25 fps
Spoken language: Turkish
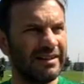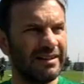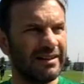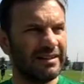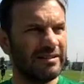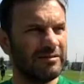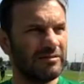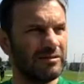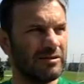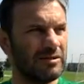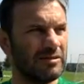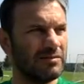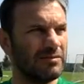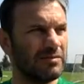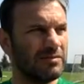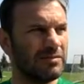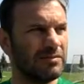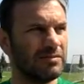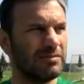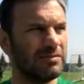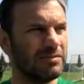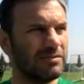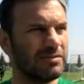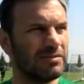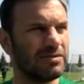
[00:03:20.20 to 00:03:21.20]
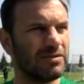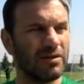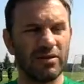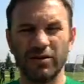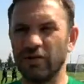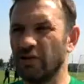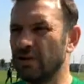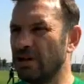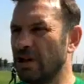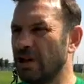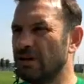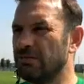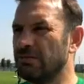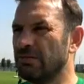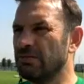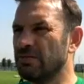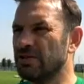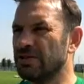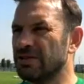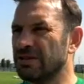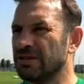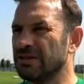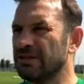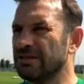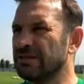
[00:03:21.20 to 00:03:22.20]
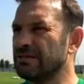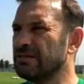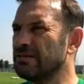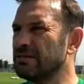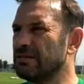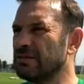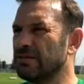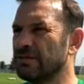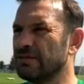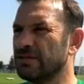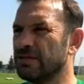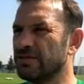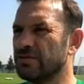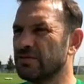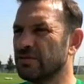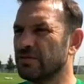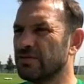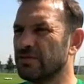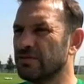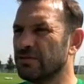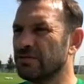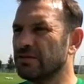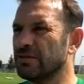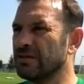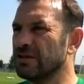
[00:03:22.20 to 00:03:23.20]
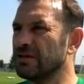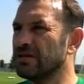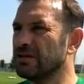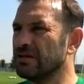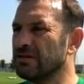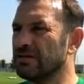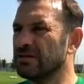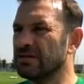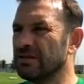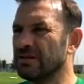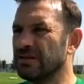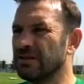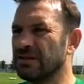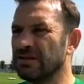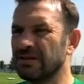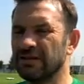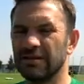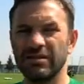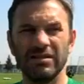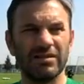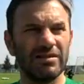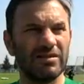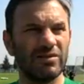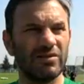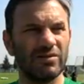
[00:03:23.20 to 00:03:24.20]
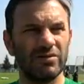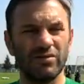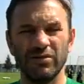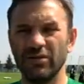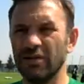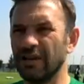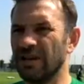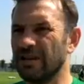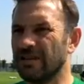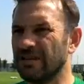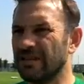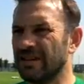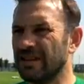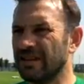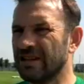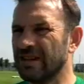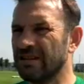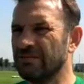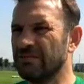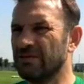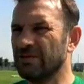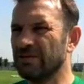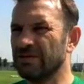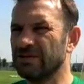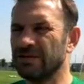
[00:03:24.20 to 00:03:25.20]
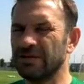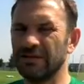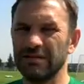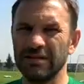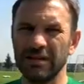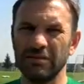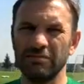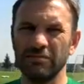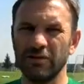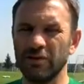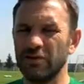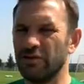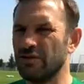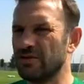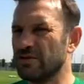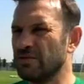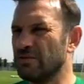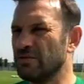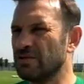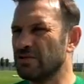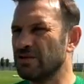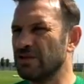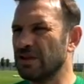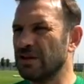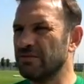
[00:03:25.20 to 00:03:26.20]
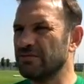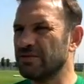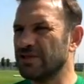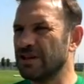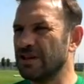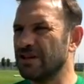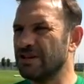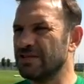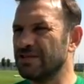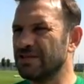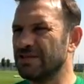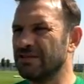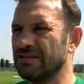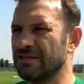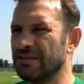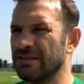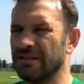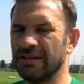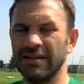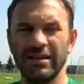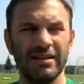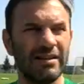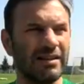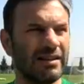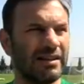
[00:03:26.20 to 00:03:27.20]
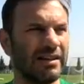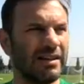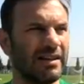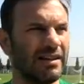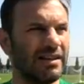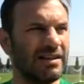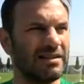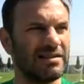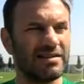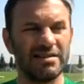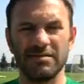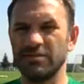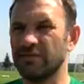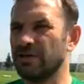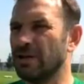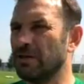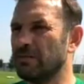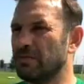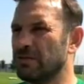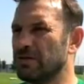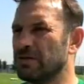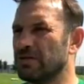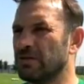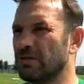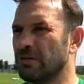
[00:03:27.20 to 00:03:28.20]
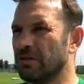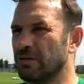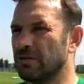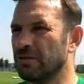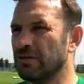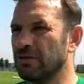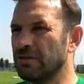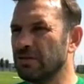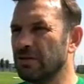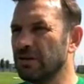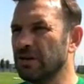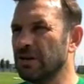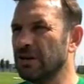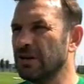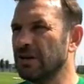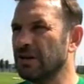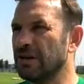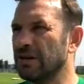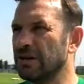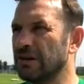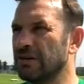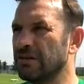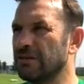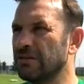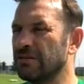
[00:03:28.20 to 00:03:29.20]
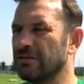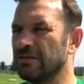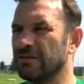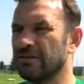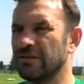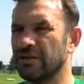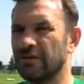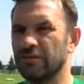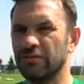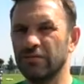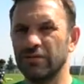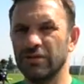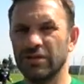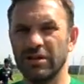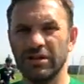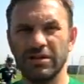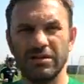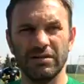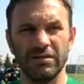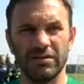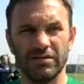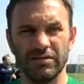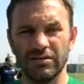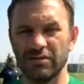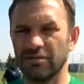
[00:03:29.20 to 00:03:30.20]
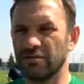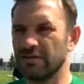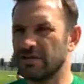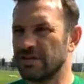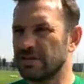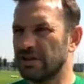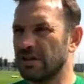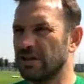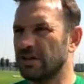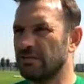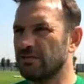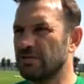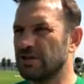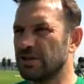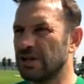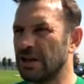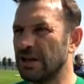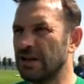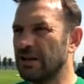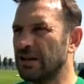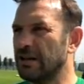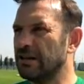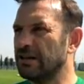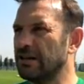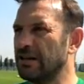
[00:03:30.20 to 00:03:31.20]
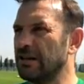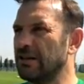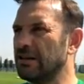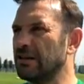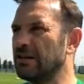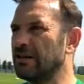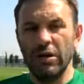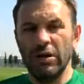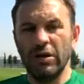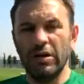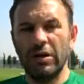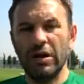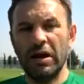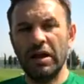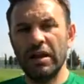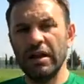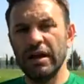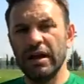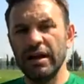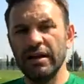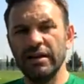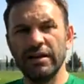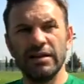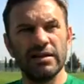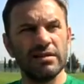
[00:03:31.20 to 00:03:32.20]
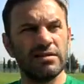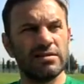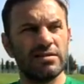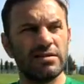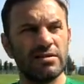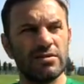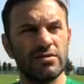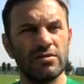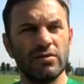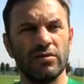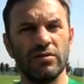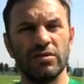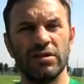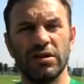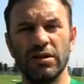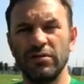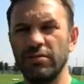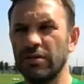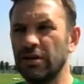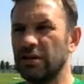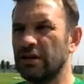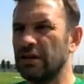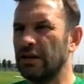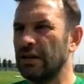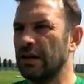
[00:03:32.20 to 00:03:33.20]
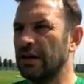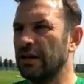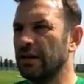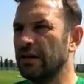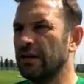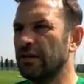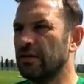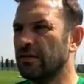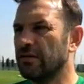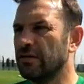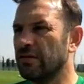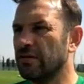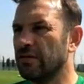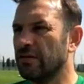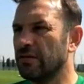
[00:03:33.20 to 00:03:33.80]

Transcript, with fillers: e, çok kolay bir maçı orada çok e, kötü yönetti hakem. Orada hem oyuncumuzun hem seyircinin gereksiz bir tepkisi oldu. E, tabii bunları çok istediğimiz şeyler değil. Yani herkes için zor tabii ki yani